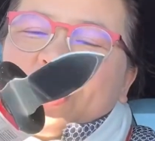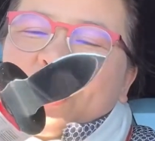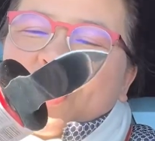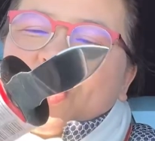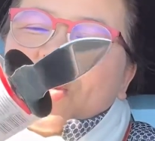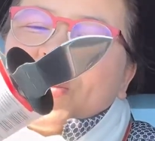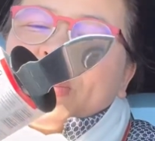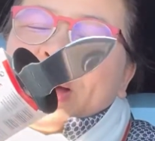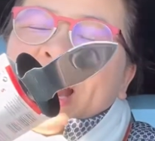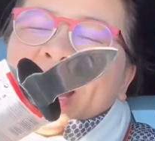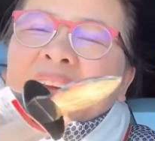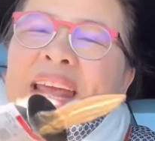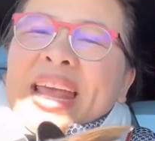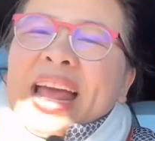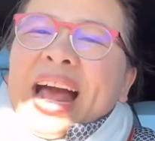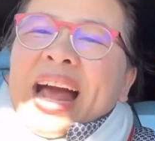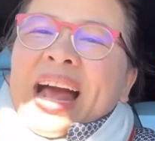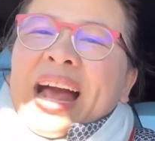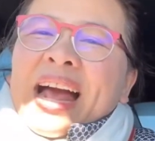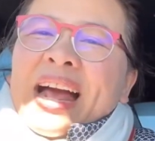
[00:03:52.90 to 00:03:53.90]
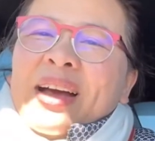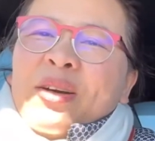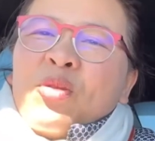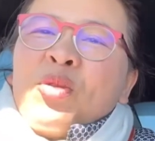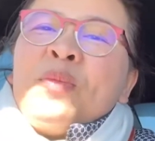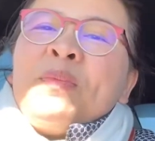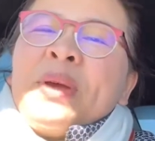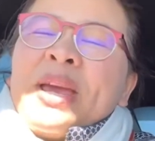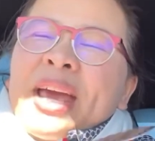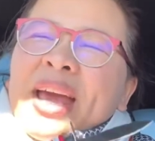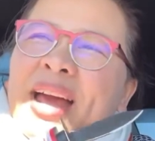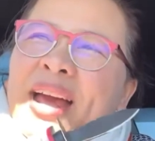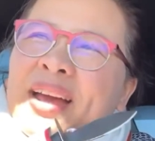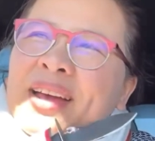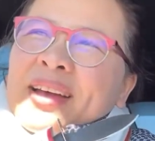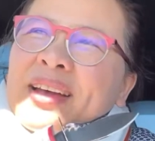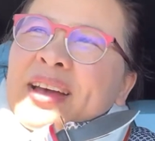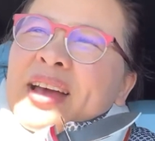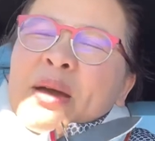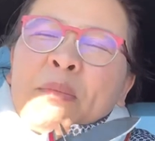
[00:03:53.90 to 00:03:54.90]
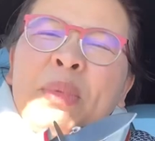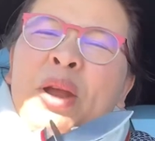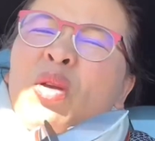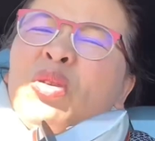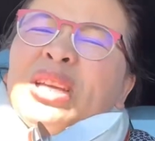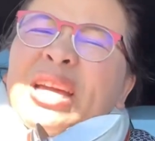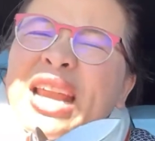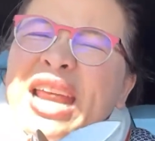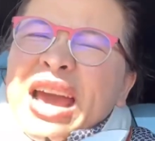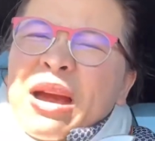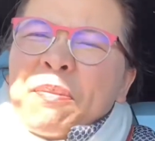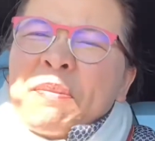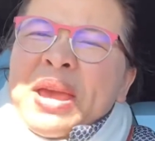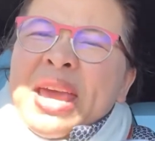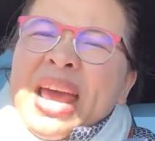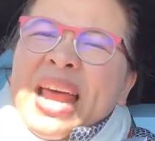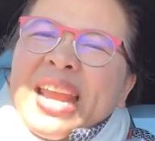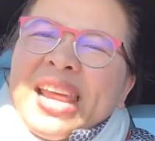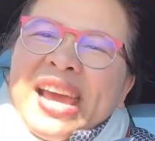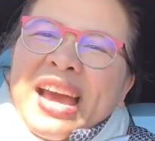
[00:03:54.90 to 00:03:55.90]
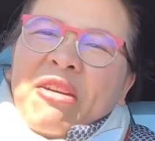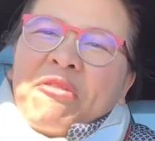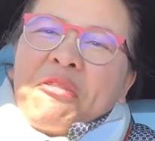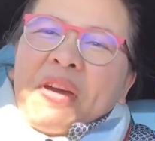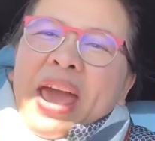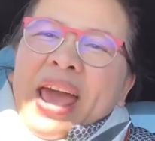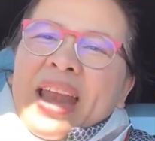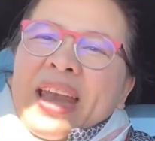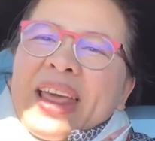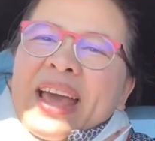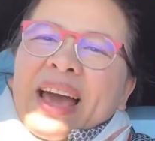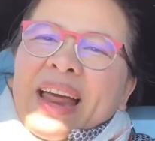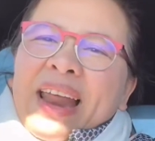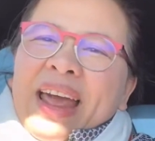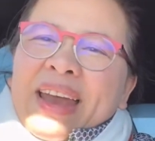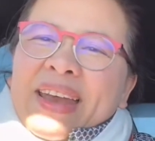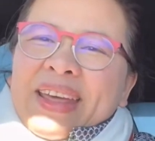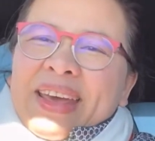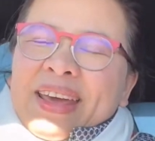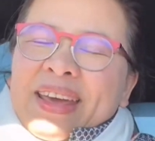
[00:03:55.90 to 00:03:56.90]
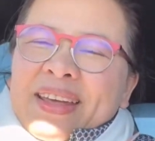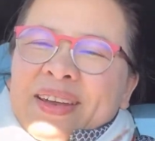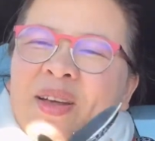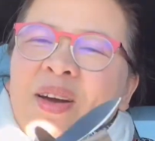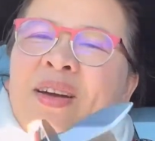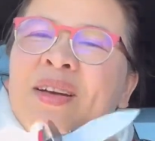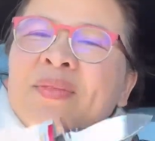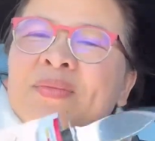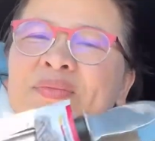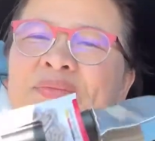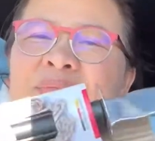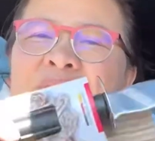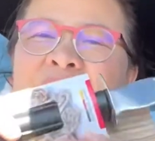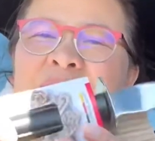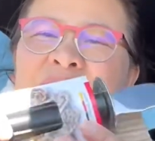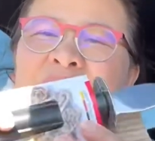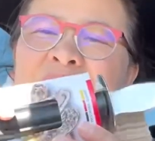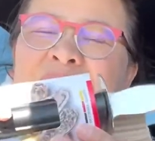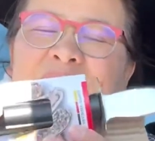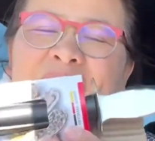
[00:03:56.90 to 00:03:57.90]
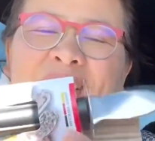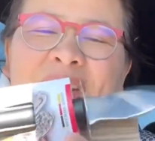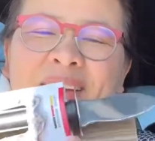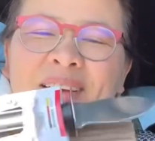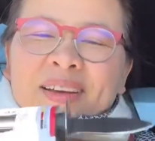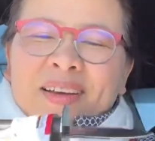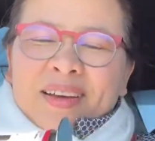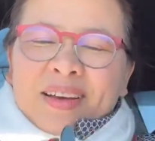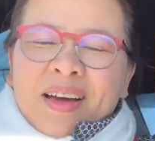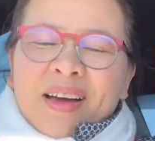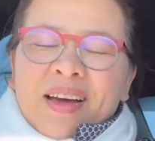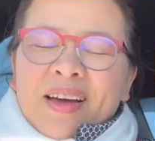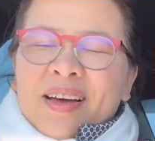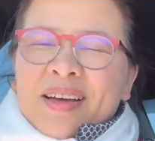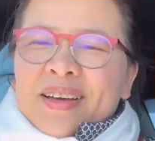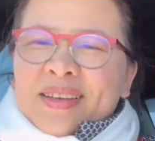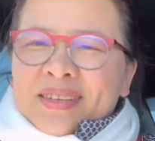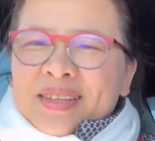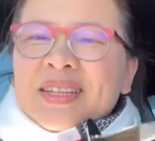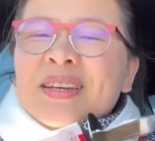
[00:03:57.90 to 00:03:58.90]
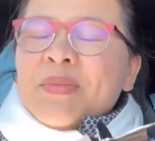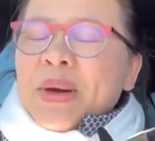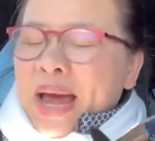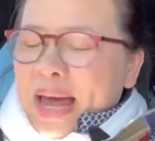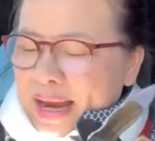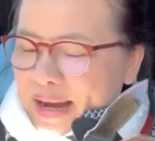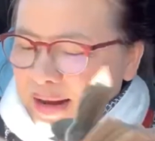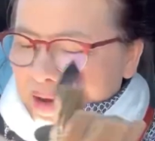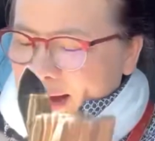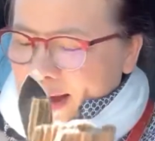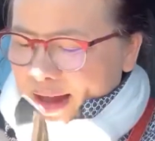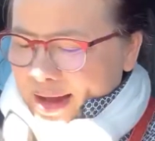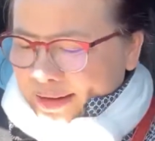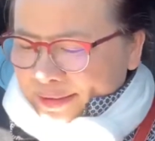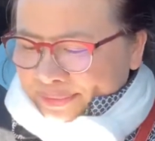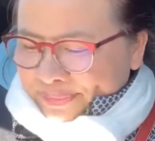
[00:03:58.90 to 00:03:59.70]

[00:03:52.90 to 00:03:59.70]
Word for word: คุณภรรยาคุณเมีย ไม่รู้จะเรียกเมียเรียกแฟนเรียกอะไรดีเนาะก็ซื้อมาให้แล้วค่ะ